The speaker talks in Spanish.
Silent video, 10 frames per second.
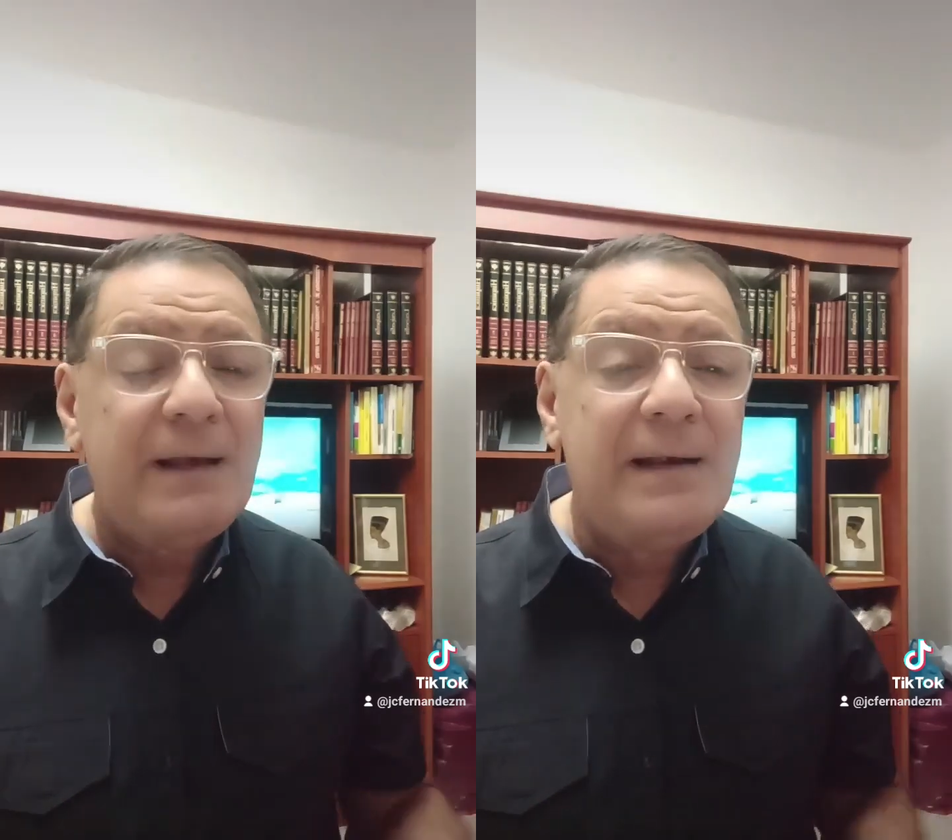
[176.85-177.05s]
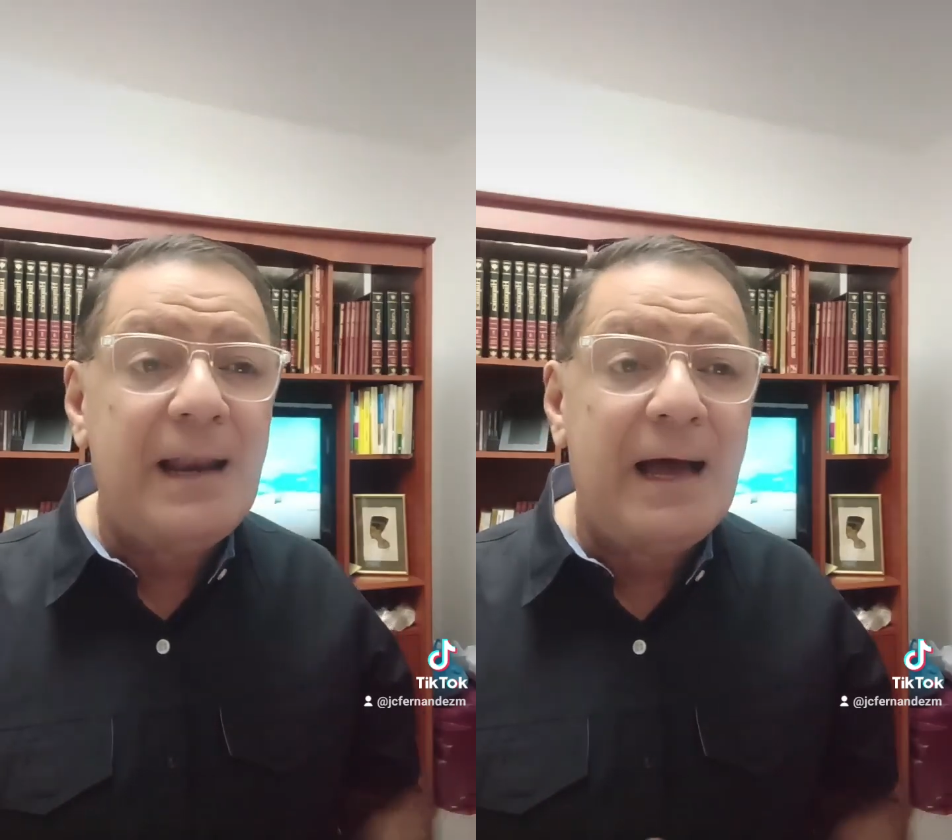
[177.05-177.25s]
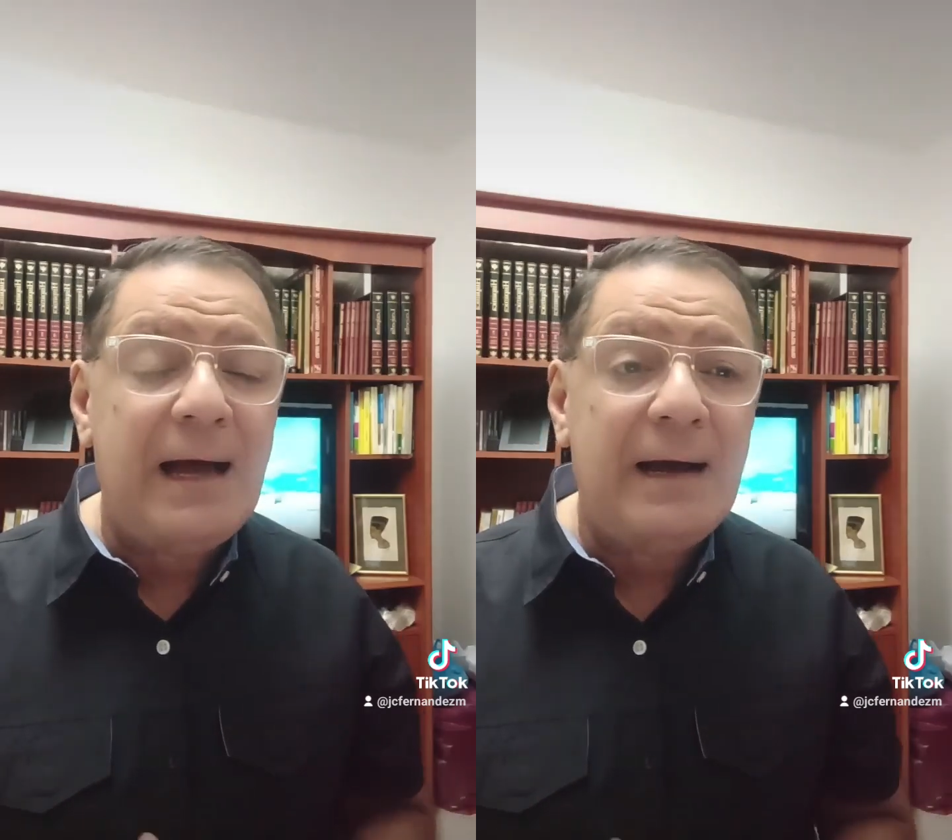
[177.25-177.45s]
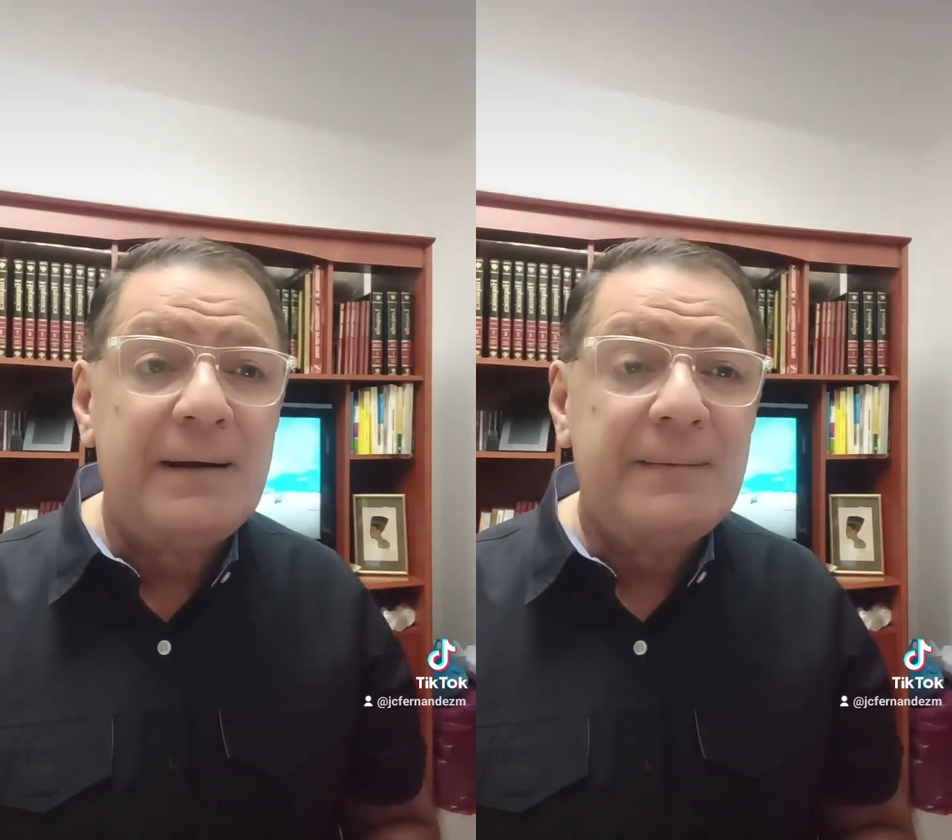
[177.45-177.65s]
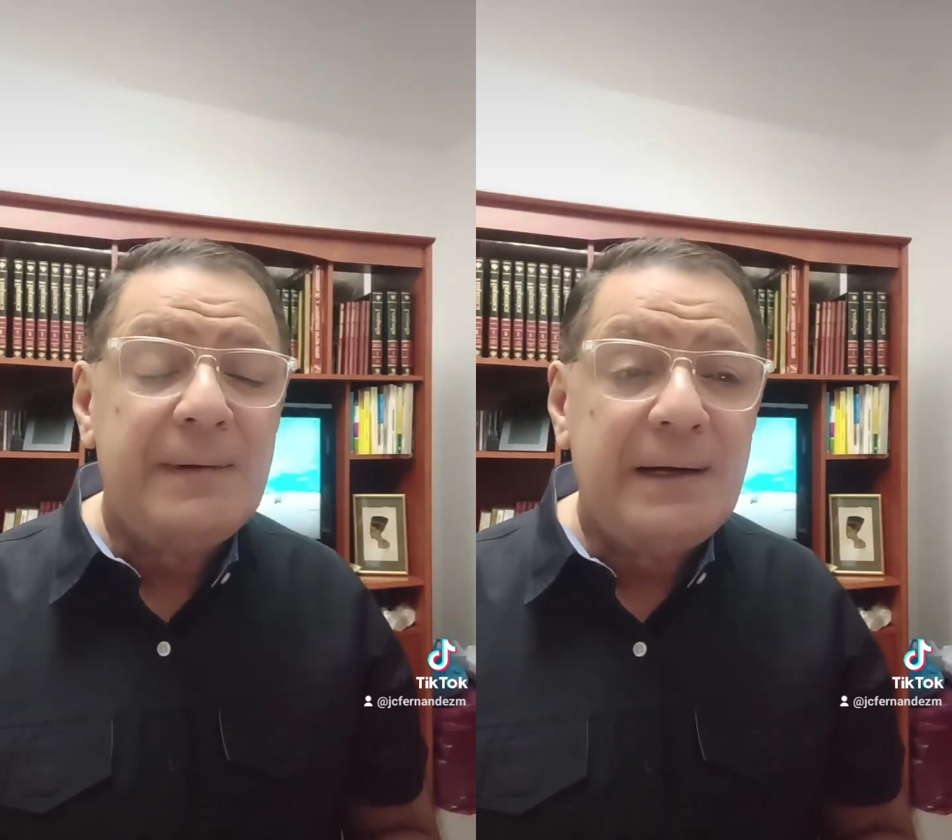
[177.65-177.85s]
la,
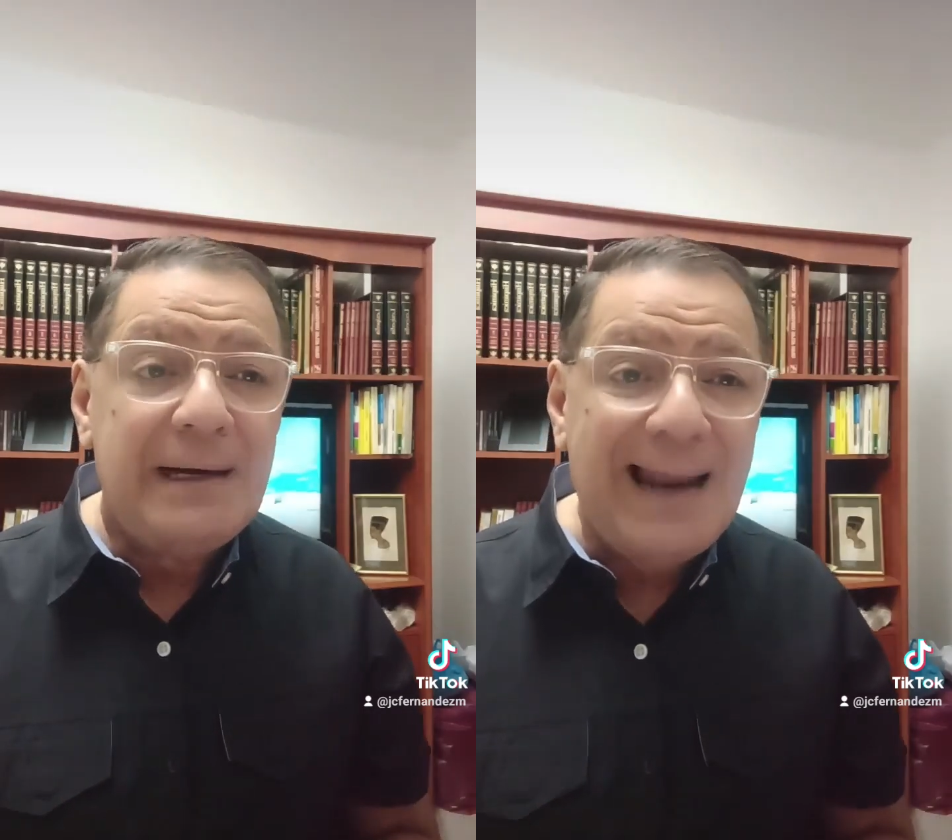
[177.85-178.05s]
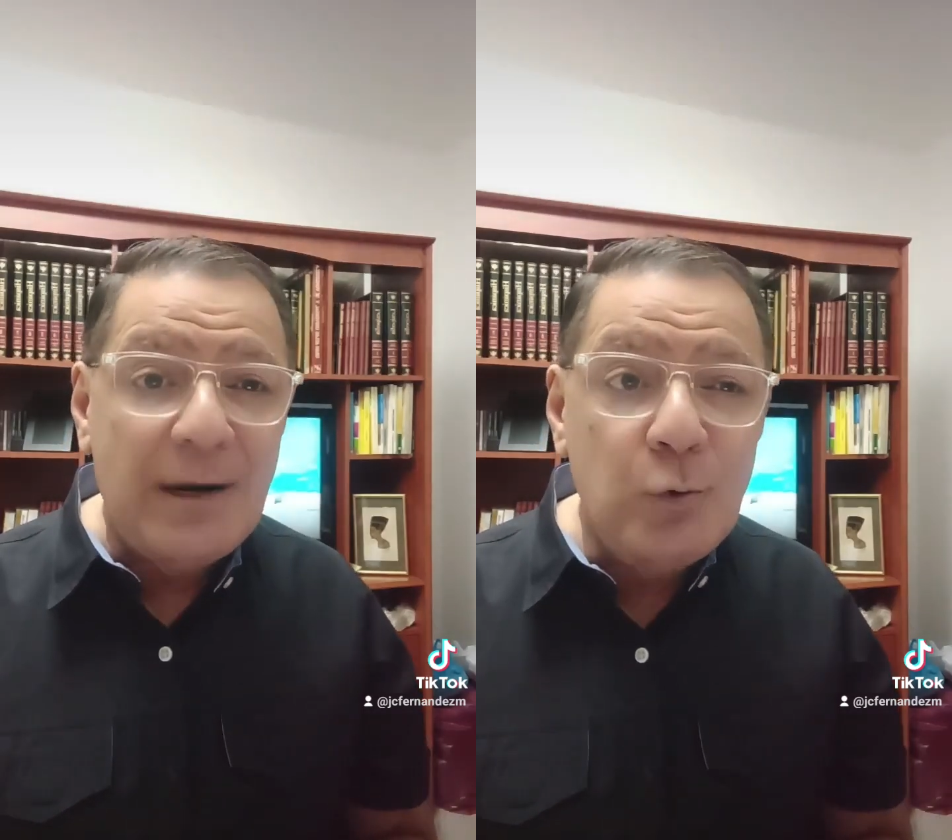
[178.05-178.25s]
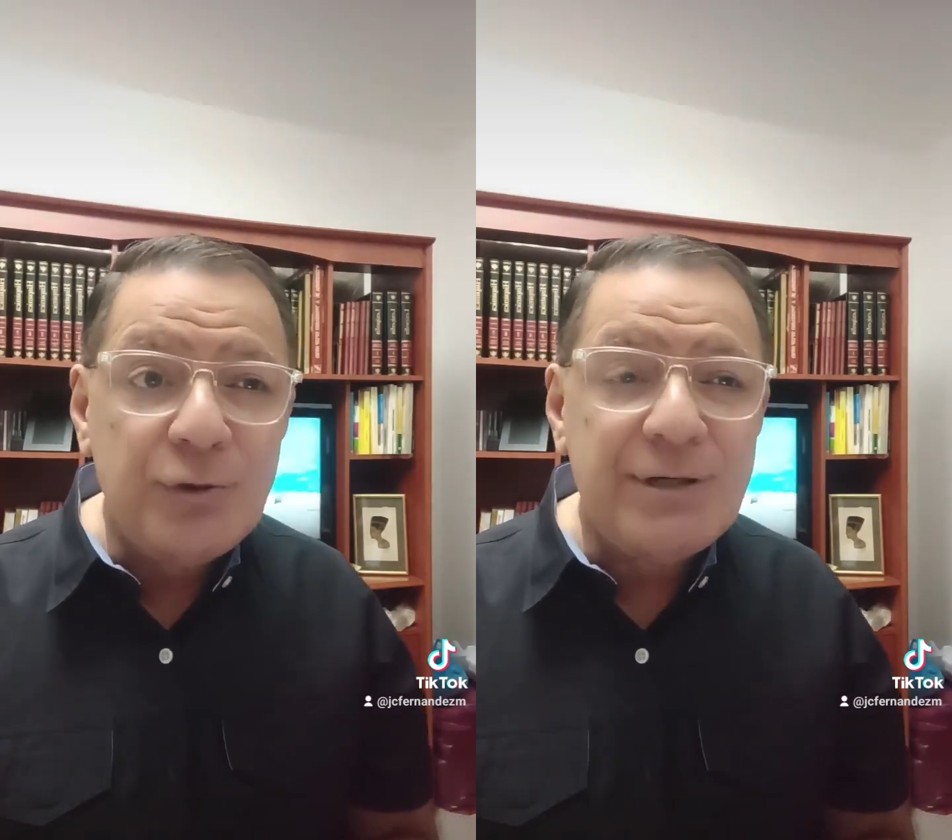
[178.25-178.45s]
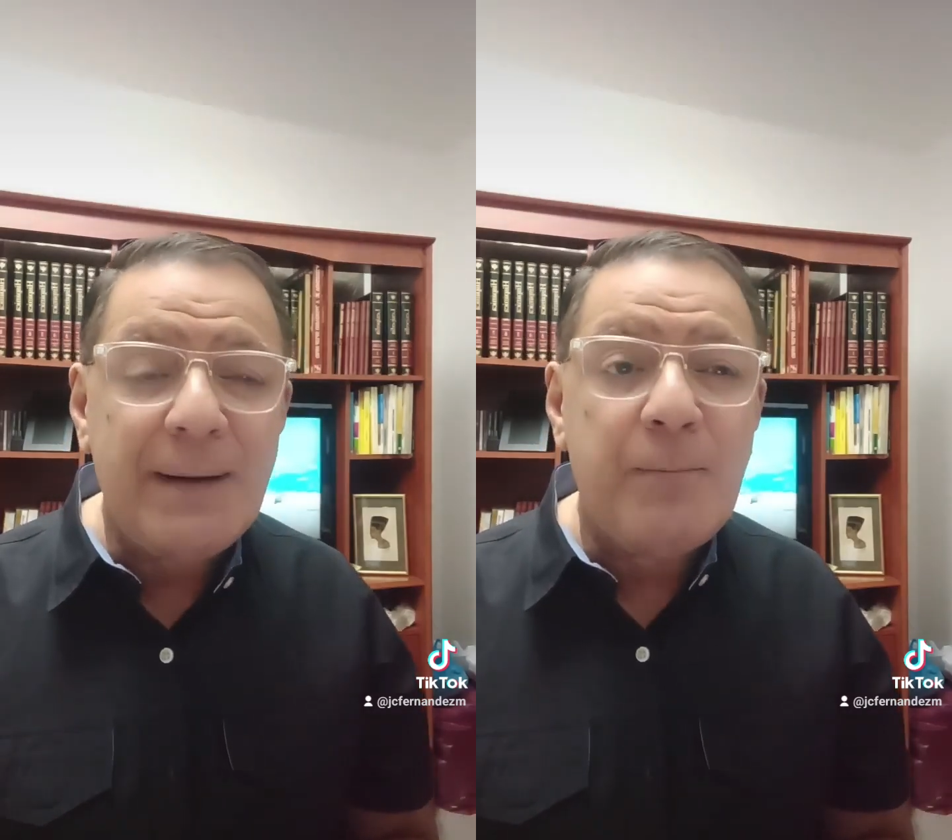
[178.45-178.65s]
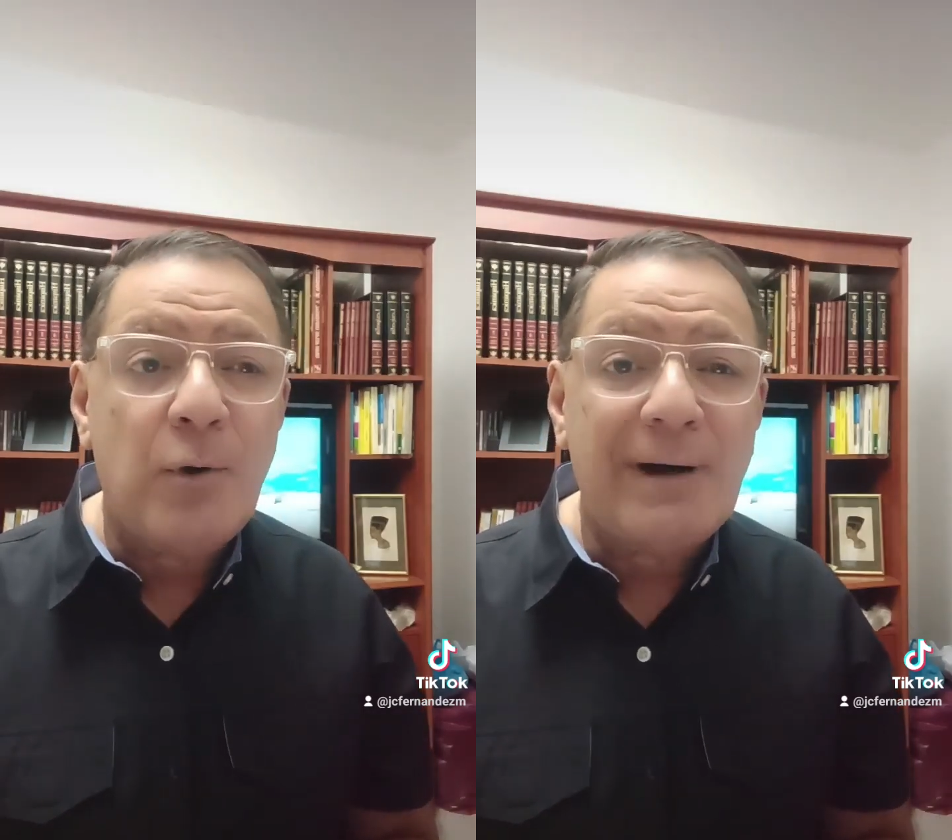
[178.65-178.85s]

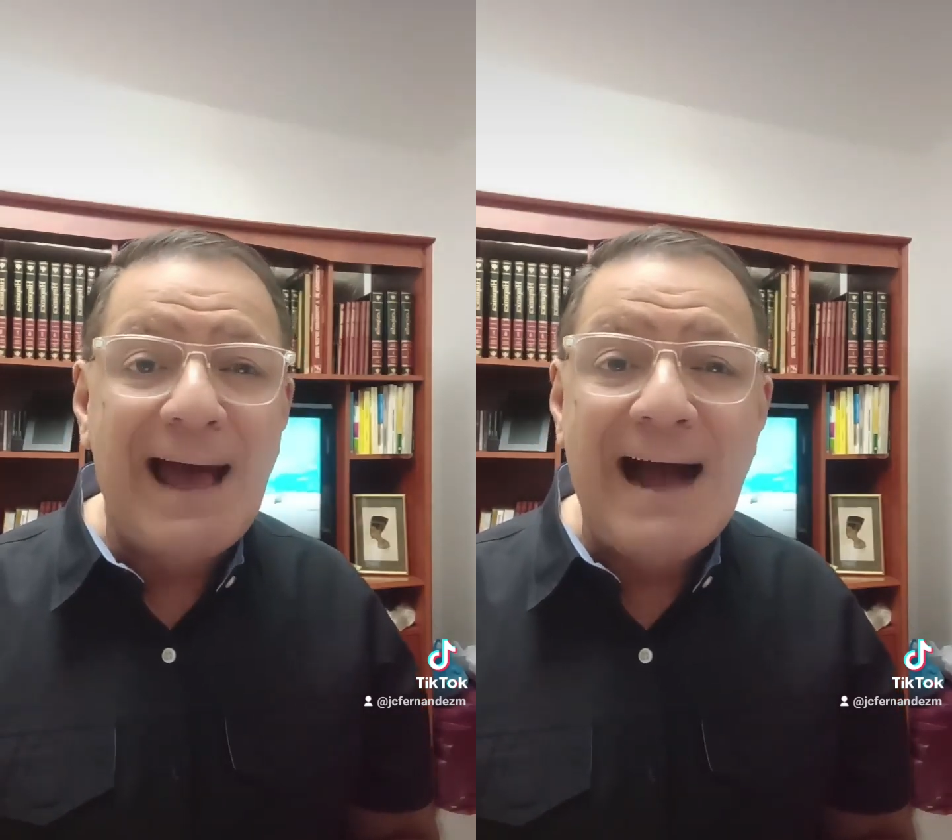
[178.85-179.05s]
lucha por la